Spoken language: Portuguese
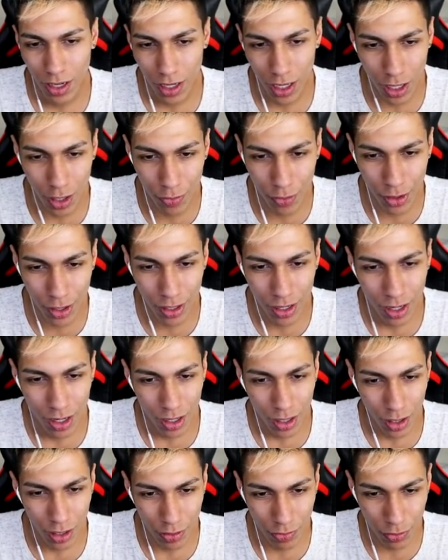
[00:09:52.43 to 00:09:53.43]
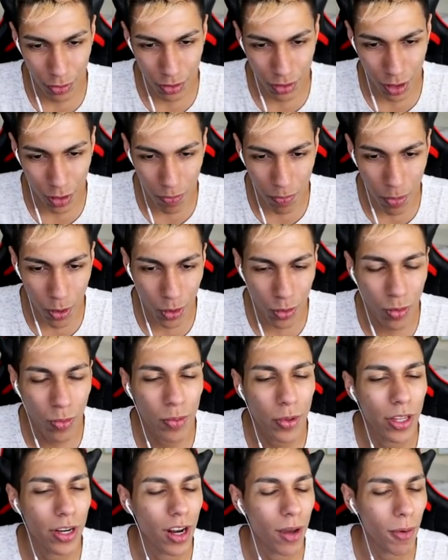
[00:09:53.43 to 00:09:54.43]
Ainda vou, vou usar um pouco do
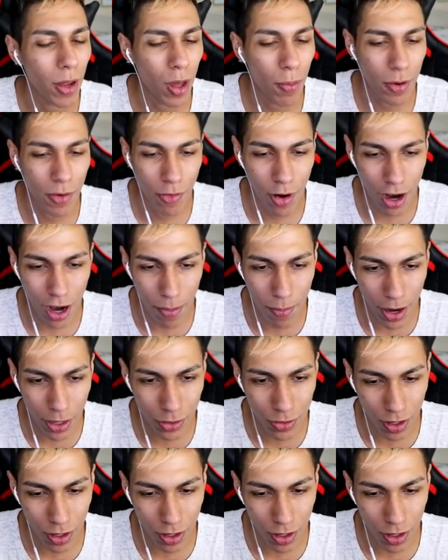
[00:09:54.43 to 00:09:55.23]
poder da manopla e vou acabar com